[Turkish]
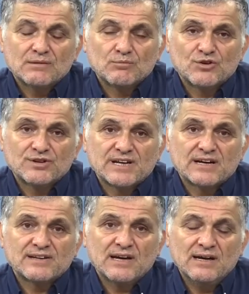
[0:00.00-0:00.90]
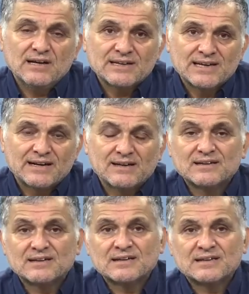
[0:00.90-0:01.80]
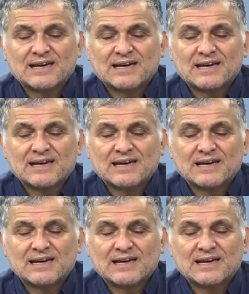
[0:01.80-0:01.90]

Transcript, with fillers: Bunun yerine yer, e,